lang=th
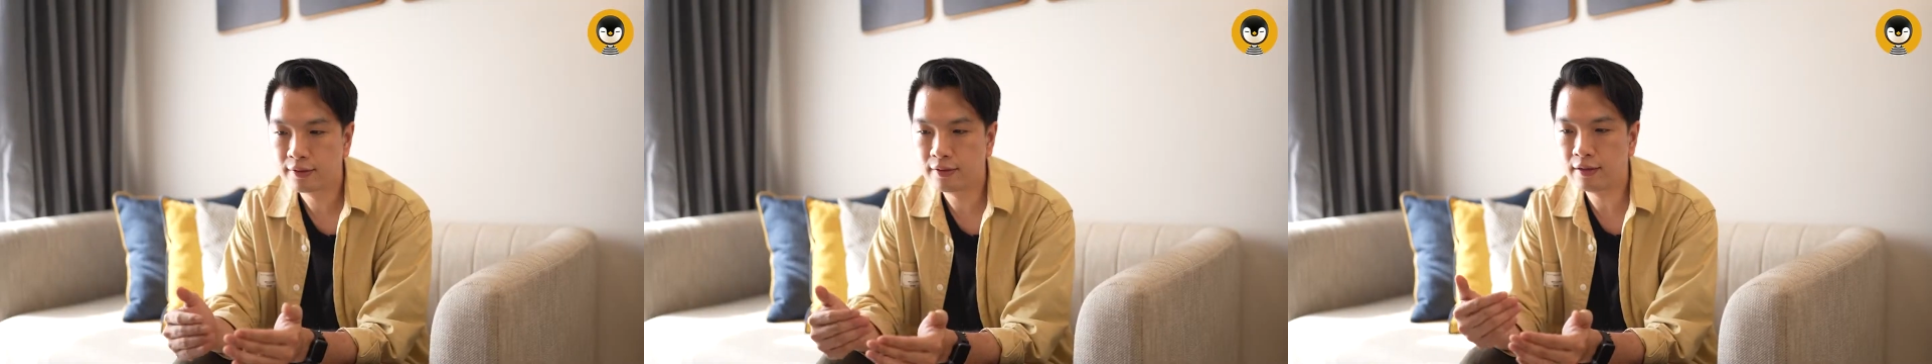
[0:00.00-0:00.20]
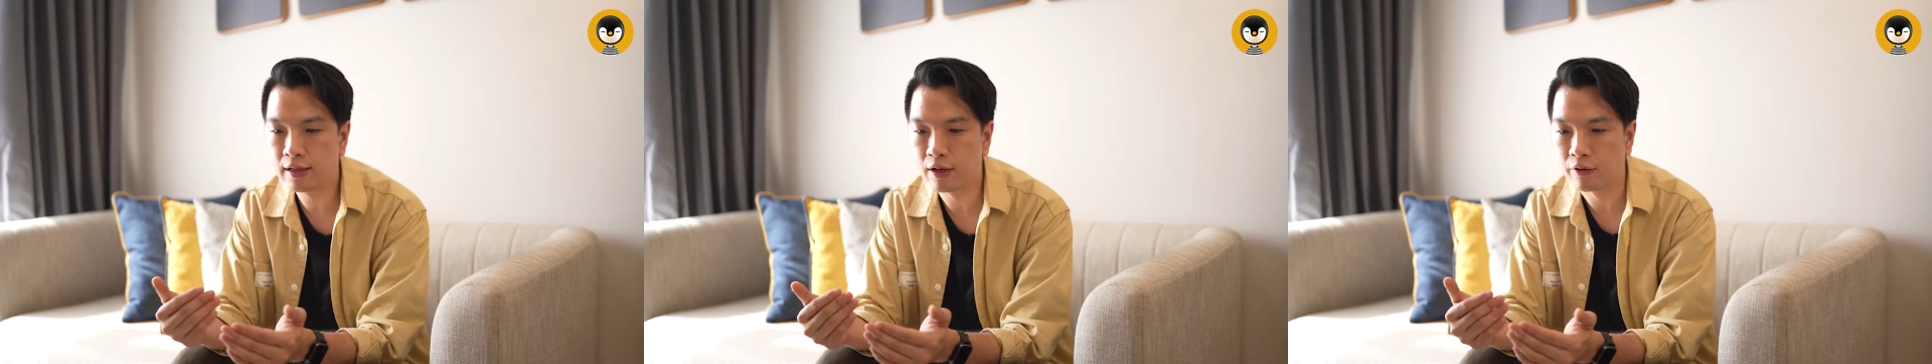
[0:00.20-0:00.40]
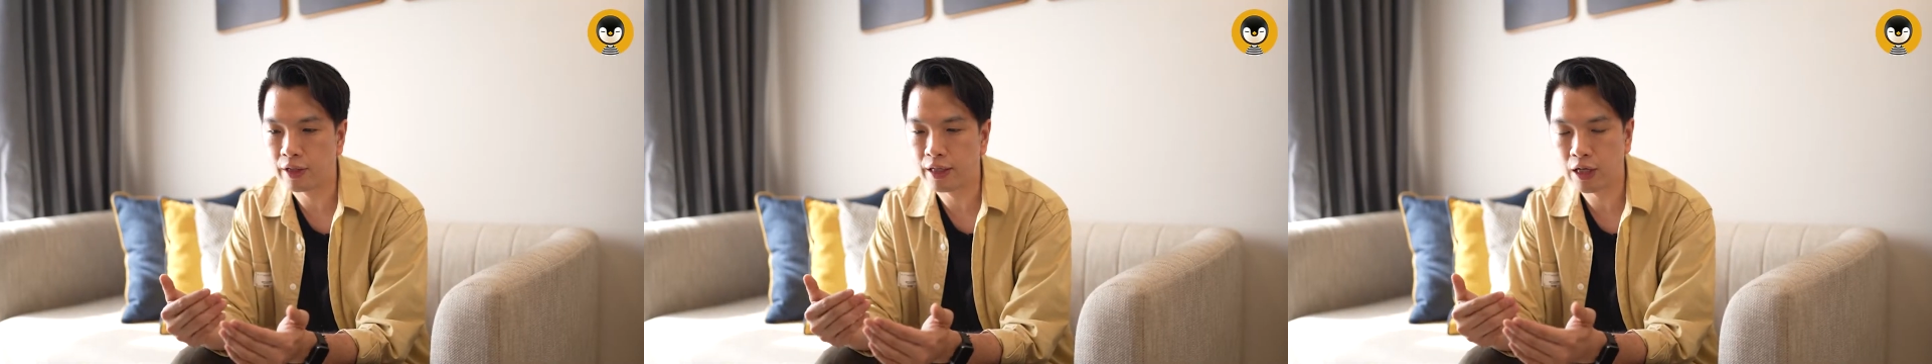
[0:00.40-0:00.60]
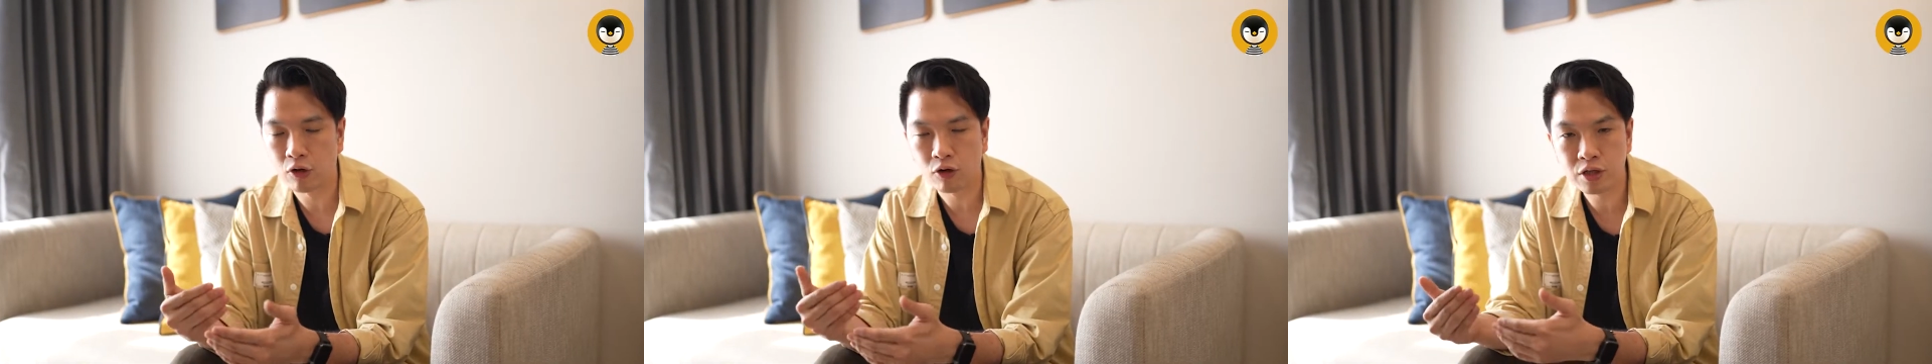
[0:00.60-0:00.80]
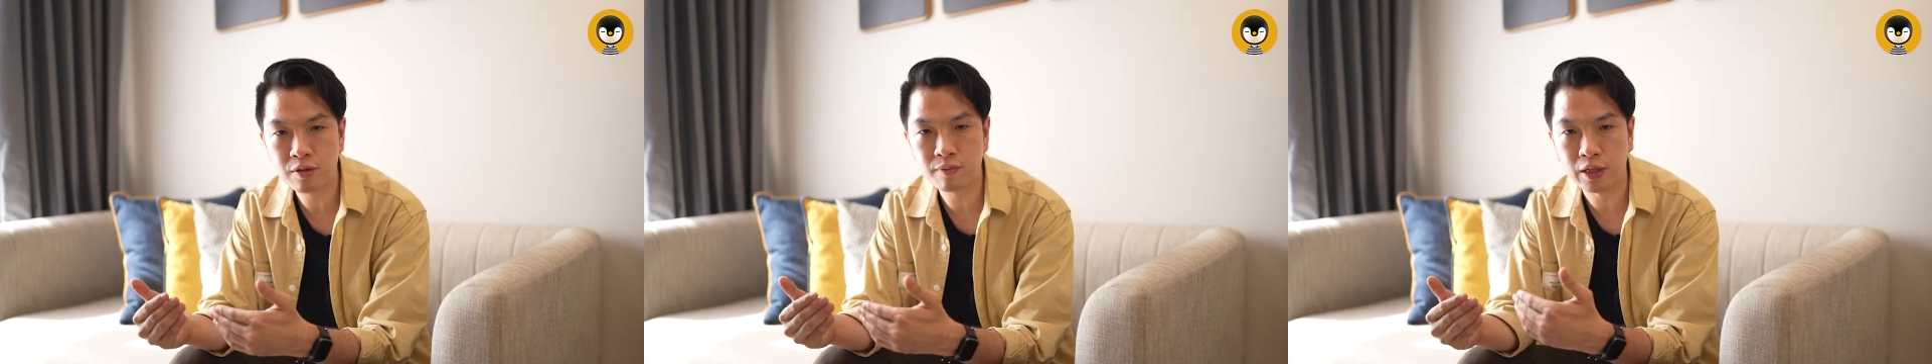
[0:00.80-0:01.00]
ซึ่งเหล่านี้เขา
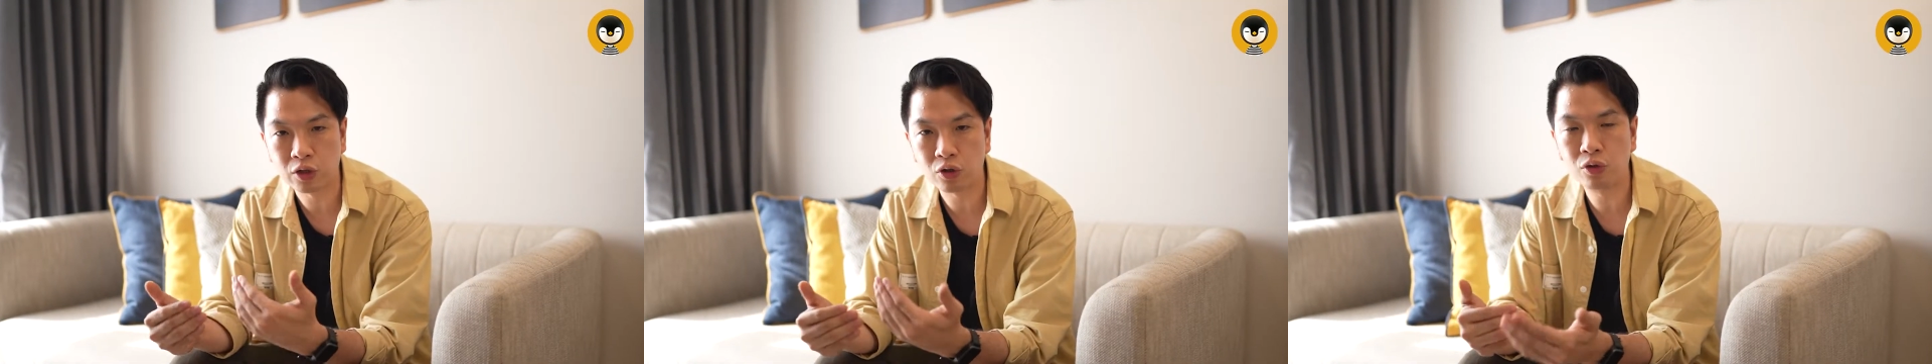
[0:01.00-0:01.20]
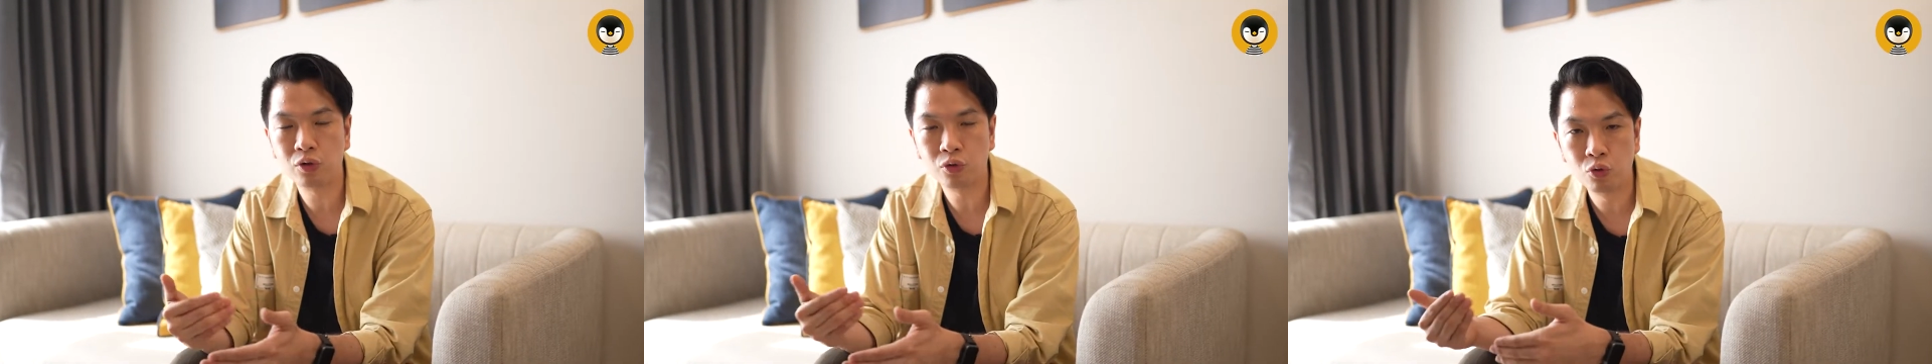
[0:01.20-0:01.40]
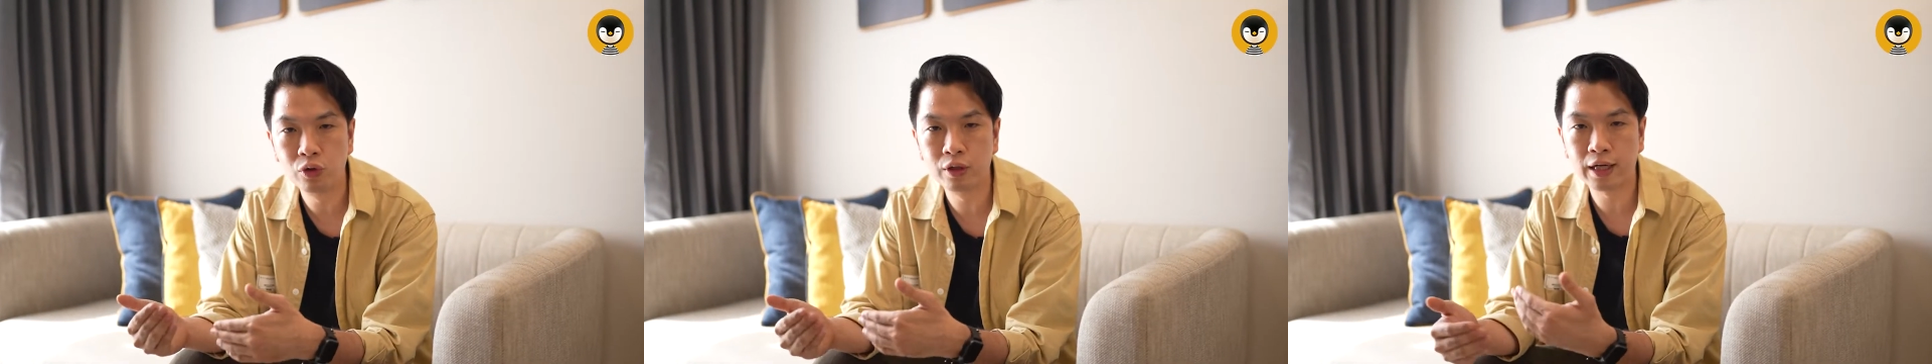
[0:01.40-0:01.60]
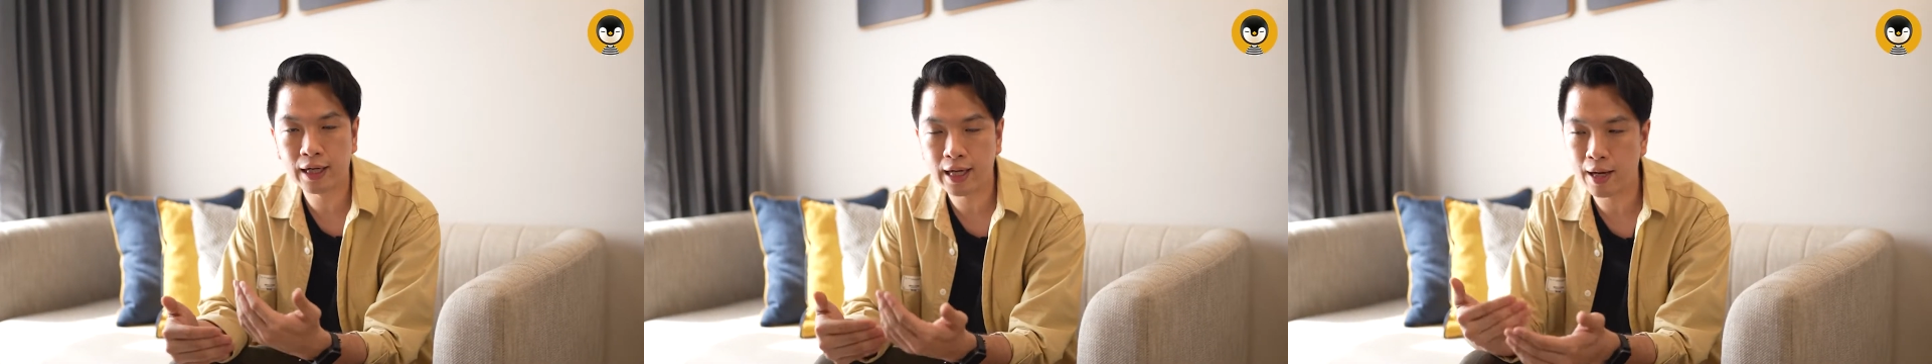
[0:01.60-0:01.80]
ก็จะมีต้นทุนใน